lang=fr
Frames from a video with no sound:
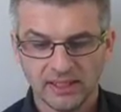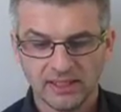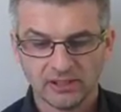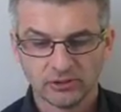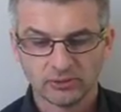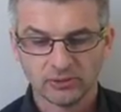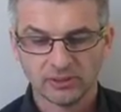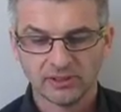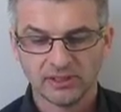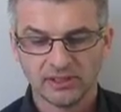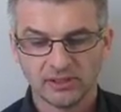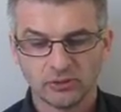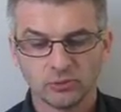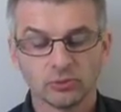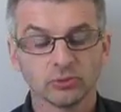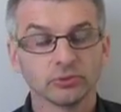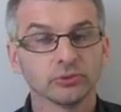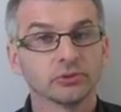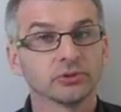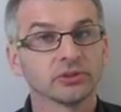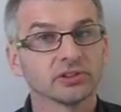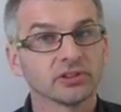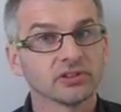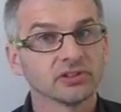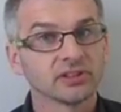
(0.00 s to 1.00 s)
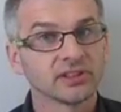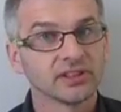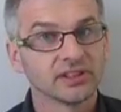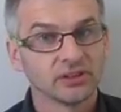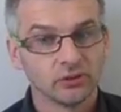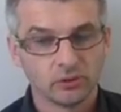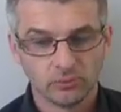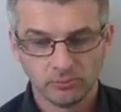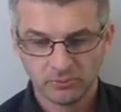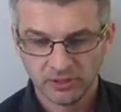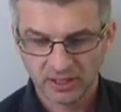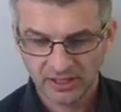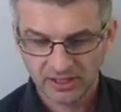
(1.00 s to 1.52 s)
Il souhaite des cours de
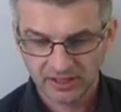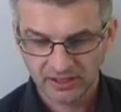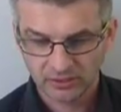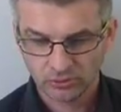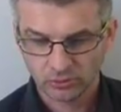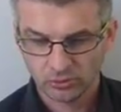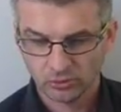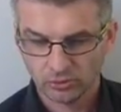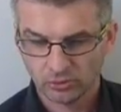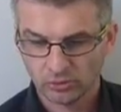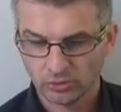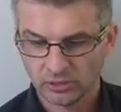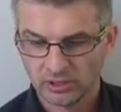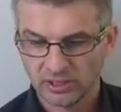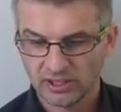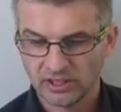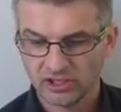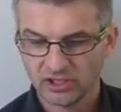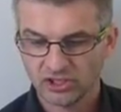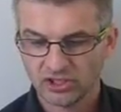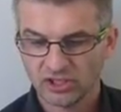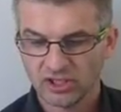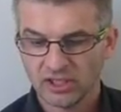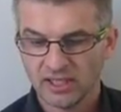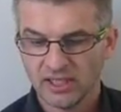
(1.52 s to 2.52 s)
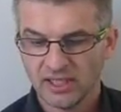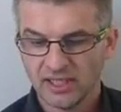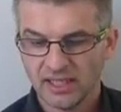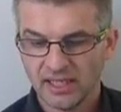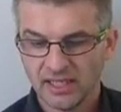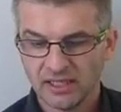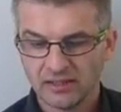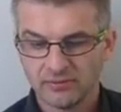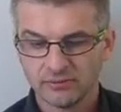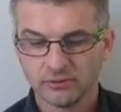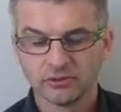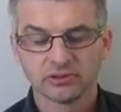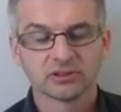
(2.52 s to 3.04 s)
santé et de bien-être au collège
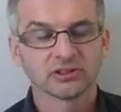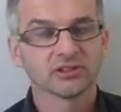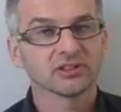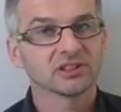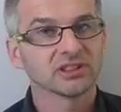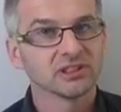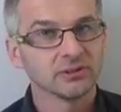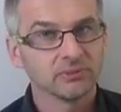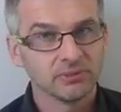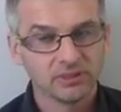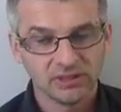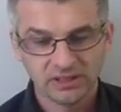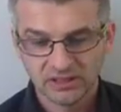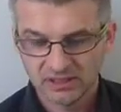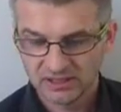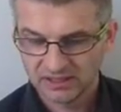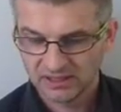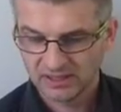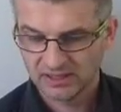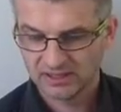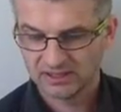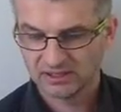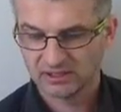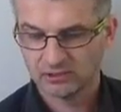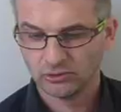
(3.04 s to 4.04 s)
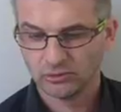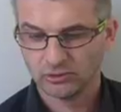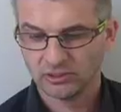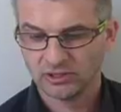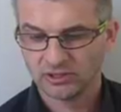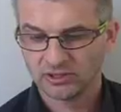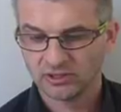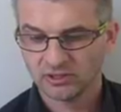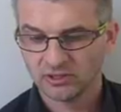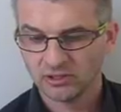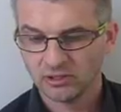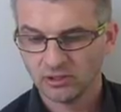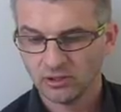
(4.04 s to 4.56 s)
et il veut sensibiliser les
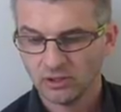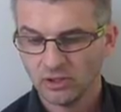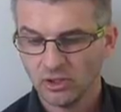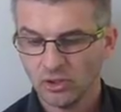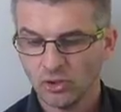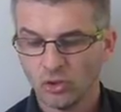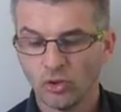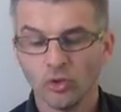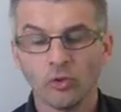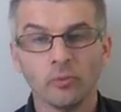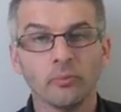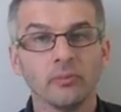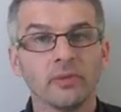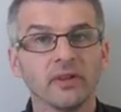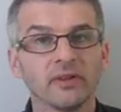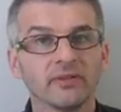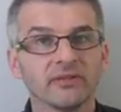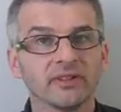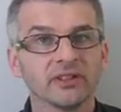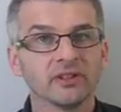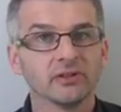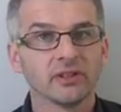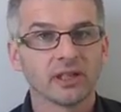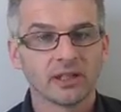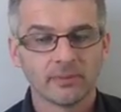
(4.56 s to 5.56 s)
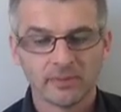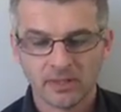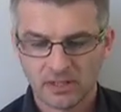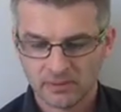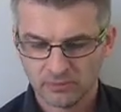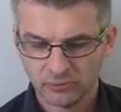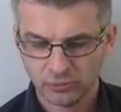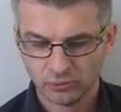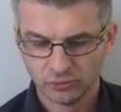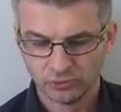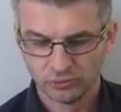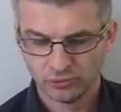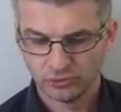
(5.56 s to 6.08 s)
adolescents aux méfaits de la
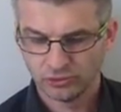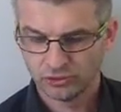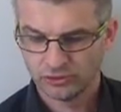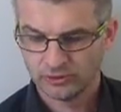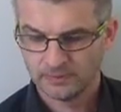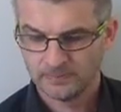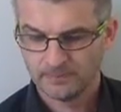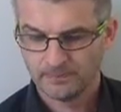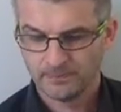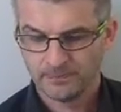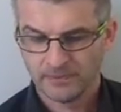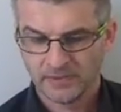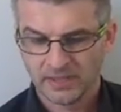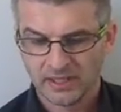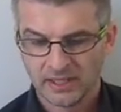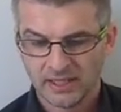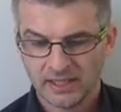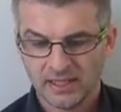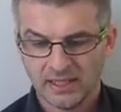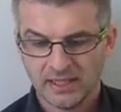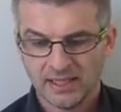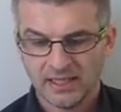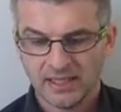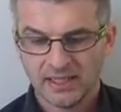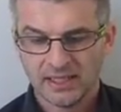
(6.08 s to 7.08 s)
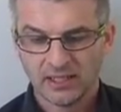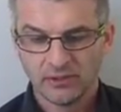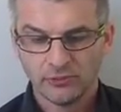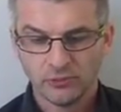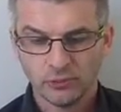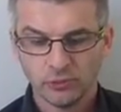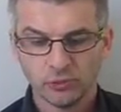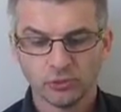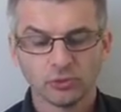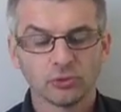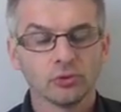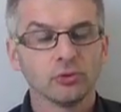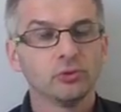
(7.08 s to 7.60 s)
malbouffe. Il
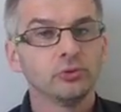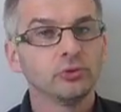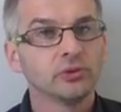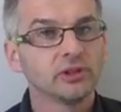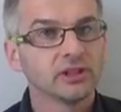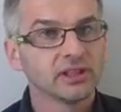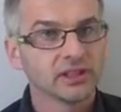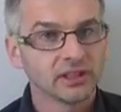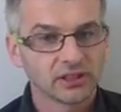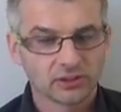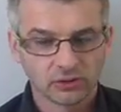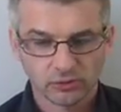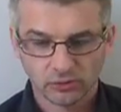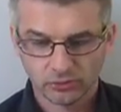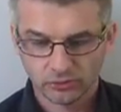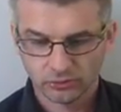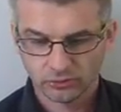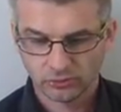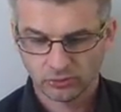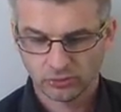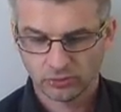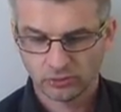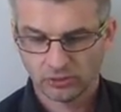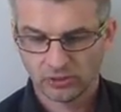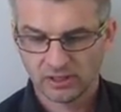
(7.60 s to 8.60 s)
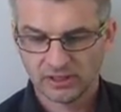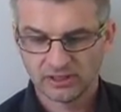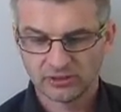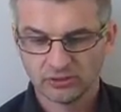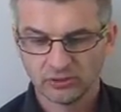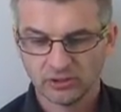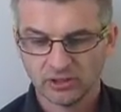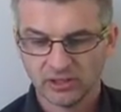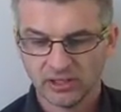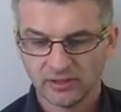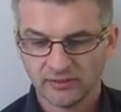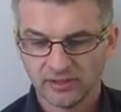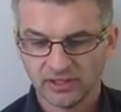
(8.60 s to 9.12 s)
veut lutter contre les
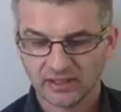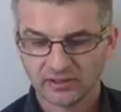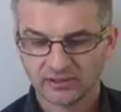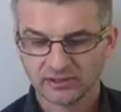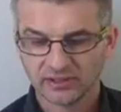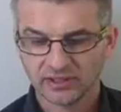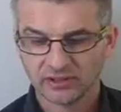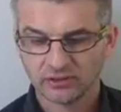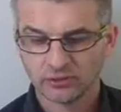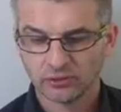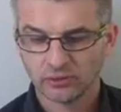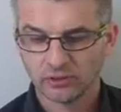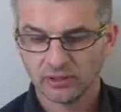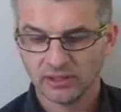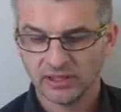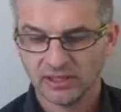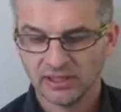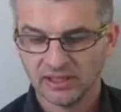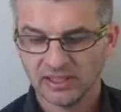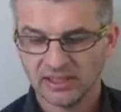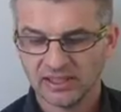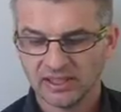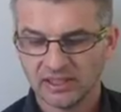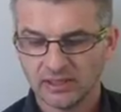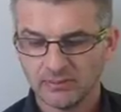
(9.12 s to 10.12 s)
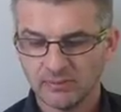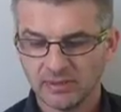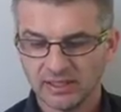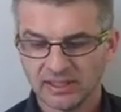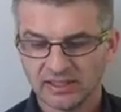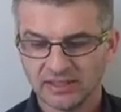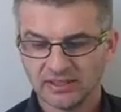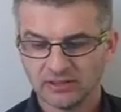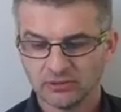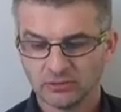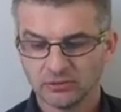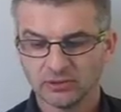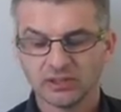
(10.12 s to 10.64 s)
zones avec antenne relais qui
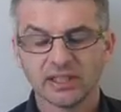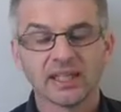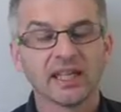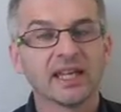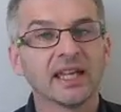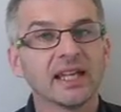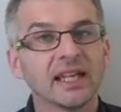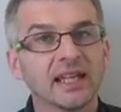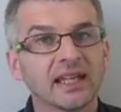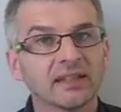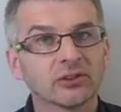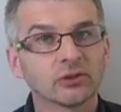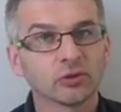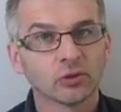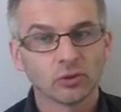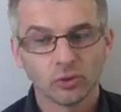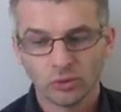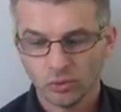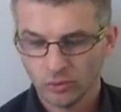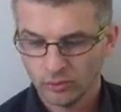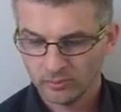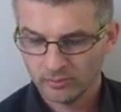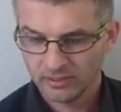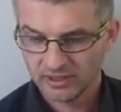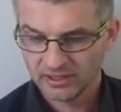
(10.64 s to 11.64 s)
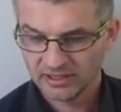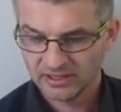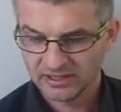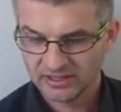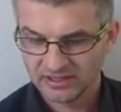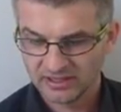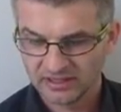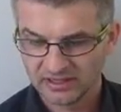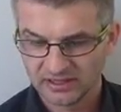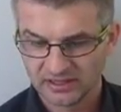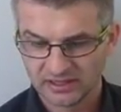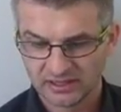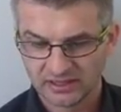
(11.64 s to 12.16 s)
émettent des ondes
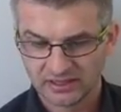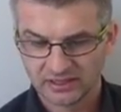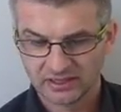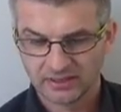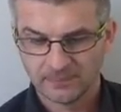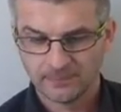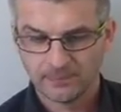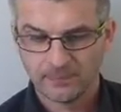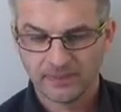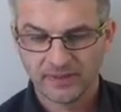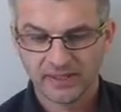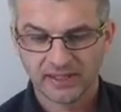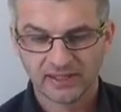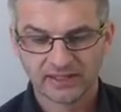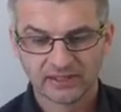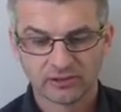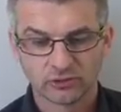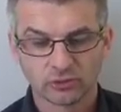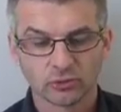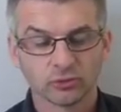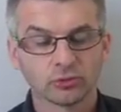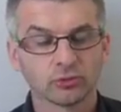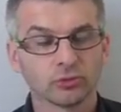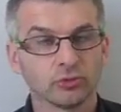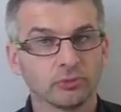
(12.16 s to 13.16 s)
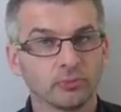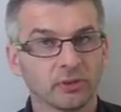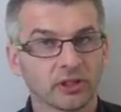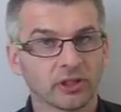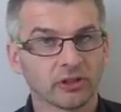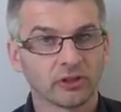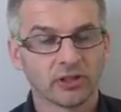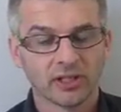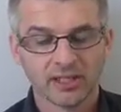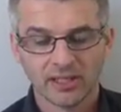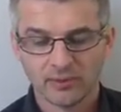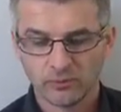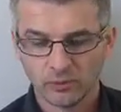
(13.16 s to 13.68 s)
électromagnétiques qui sont
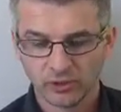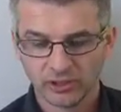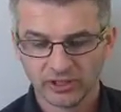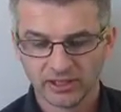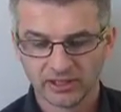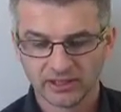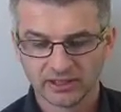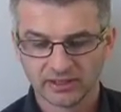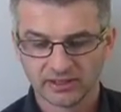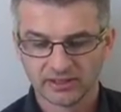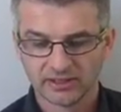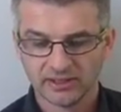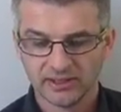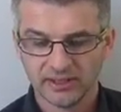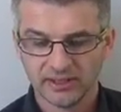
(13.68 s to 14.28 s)
supérieures à la moyenne.